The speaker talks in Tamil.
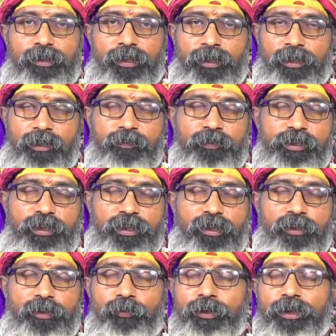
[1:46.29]
தலையில் வச்சு
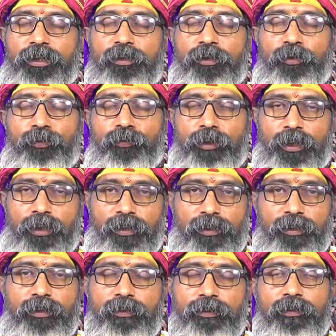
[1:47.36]
தண்ணி ஊற்றிக்கிட்டால் ரொம்ப
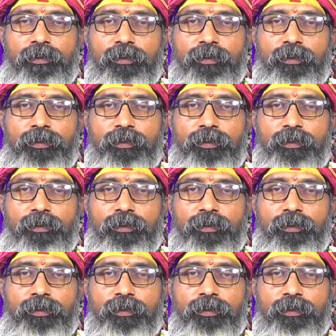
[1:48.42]
நல்லதான்